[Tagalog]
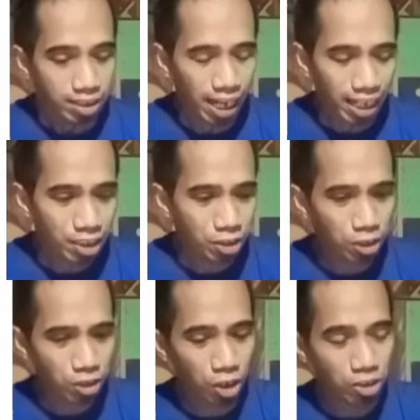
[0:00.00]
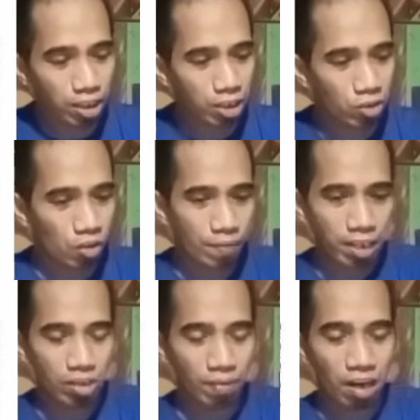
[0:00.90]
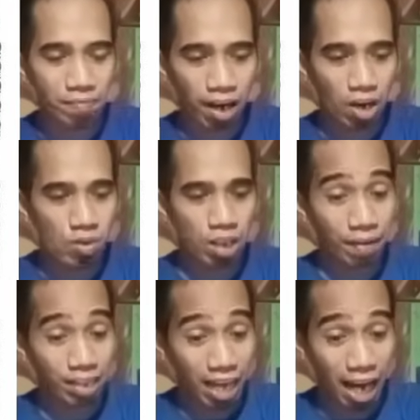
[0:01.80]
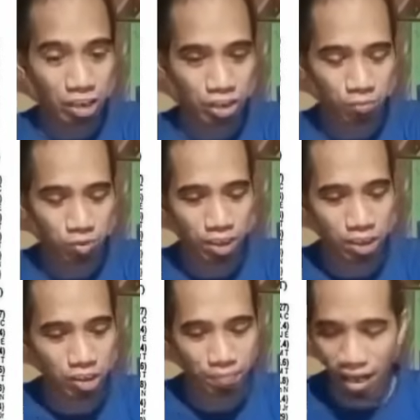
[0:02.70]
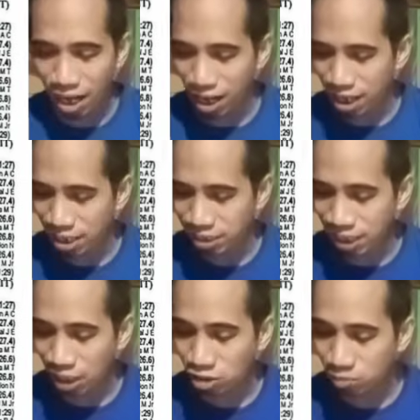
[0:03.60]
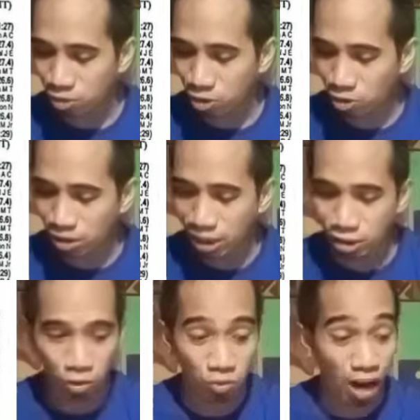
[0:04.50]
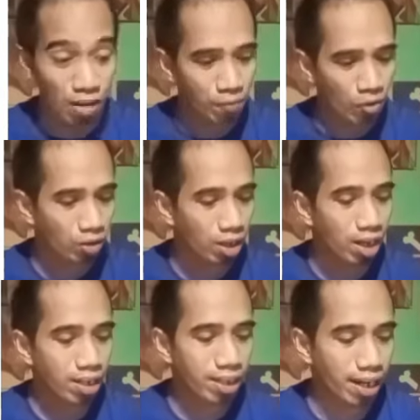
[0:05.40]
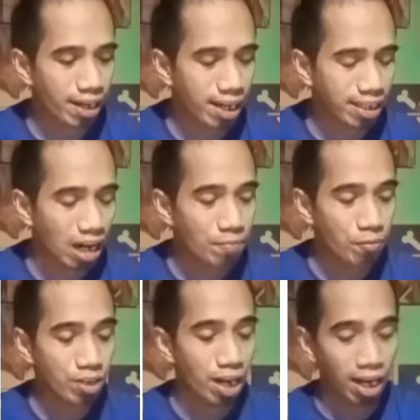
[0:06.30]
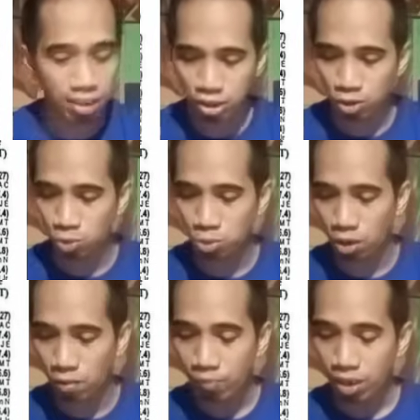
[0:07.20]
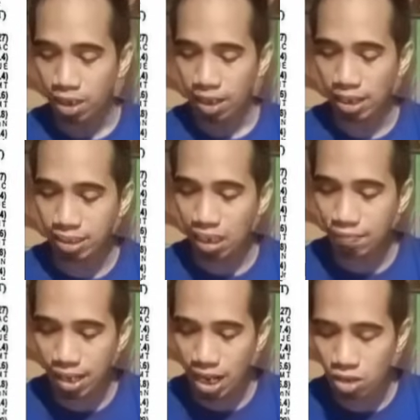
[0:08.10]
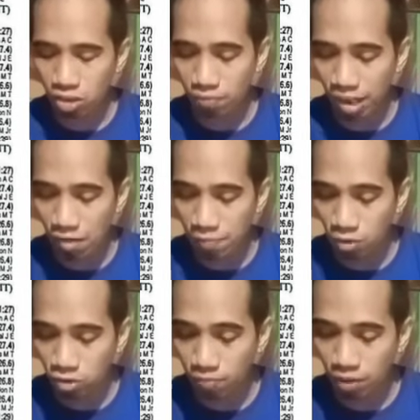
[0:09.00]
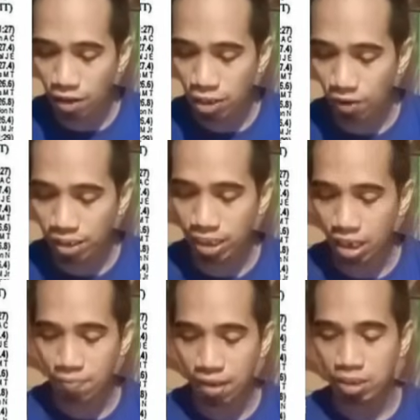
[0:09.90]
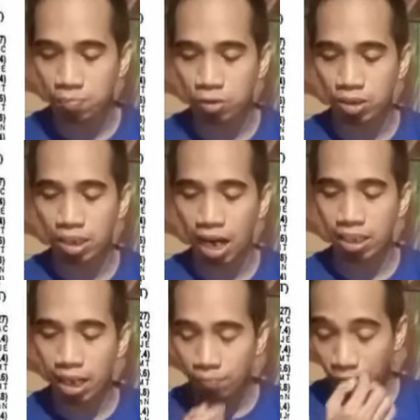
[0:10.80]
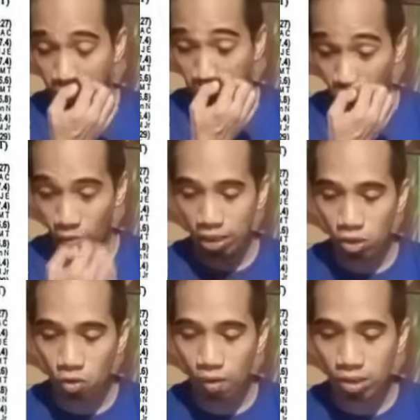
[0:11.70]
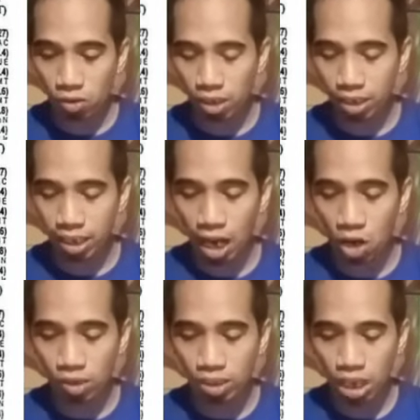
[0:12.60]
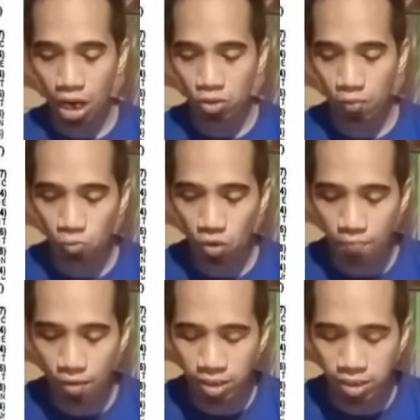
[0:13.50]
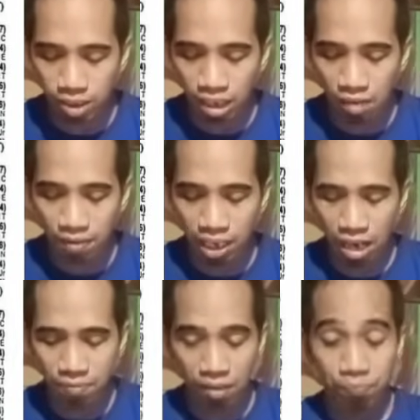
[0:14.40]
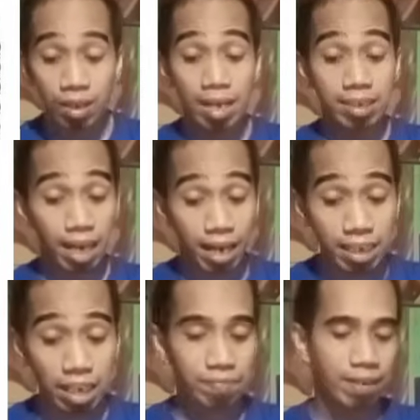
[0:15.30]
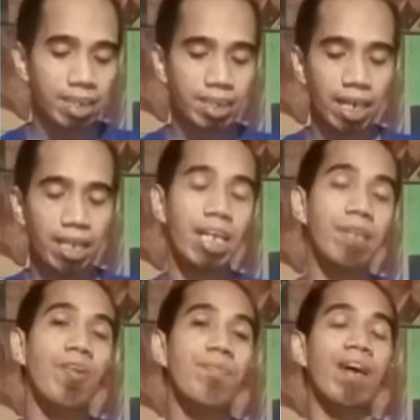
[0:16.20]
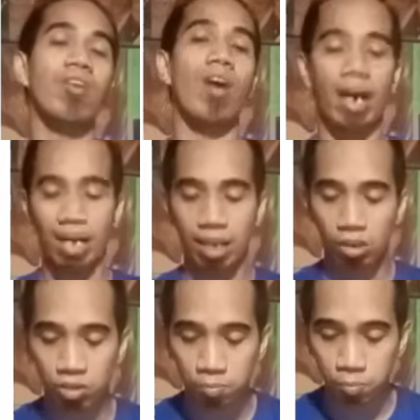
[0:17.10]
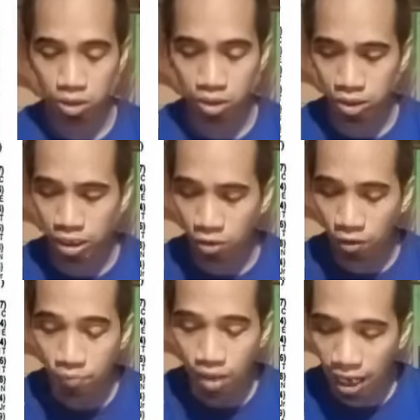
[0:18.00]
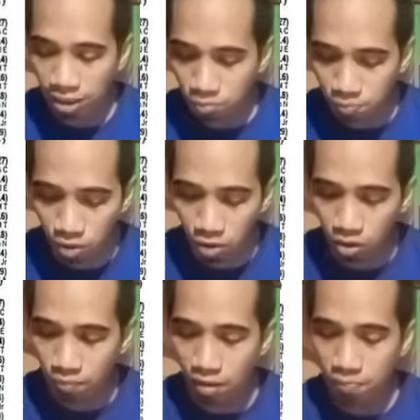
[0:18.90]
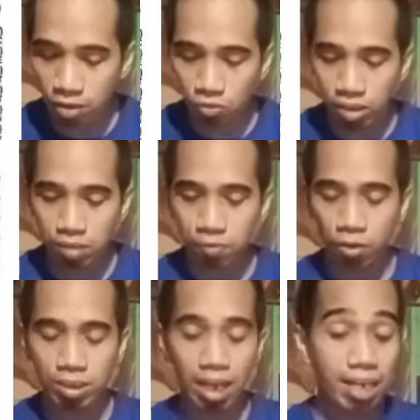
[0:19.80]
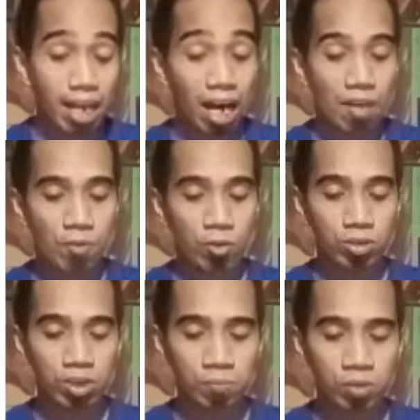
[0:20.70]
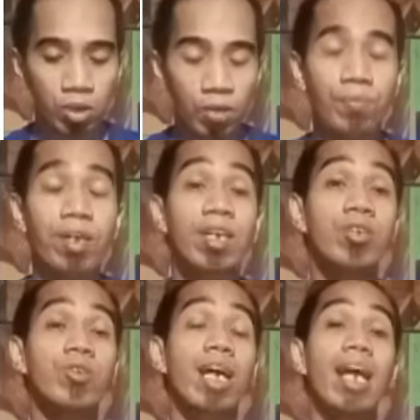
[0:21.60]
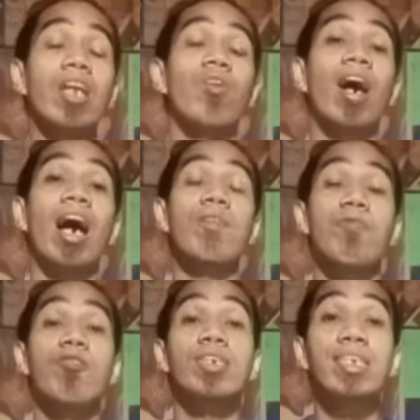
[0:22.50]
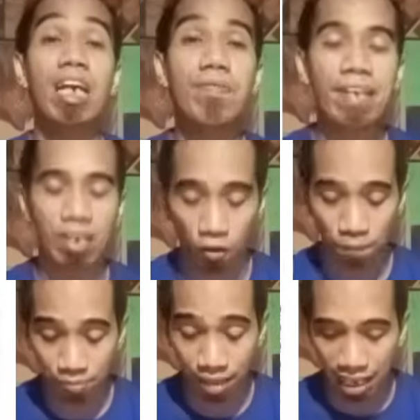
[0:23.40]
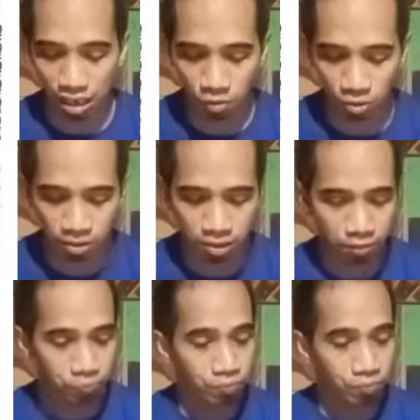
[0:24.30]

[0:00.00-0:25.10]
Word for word: Second choice ko to, nag-uumento, baka makaulit pa, dihado siya muli dito, bayang ka na Numero 12, So Humble. Narerendahan po ni RC Susan. Last time nanalo to, baya po to, may 129 plus sa 1400. 4-4 naging outings out of 12 rounds naglaban-laban sa rating B6 and 10 po bagong akat ng grupo dito at yun po nung November 24 kung saan nakapoto niya po doon yung nanalo kahapong si 7 of Diamonds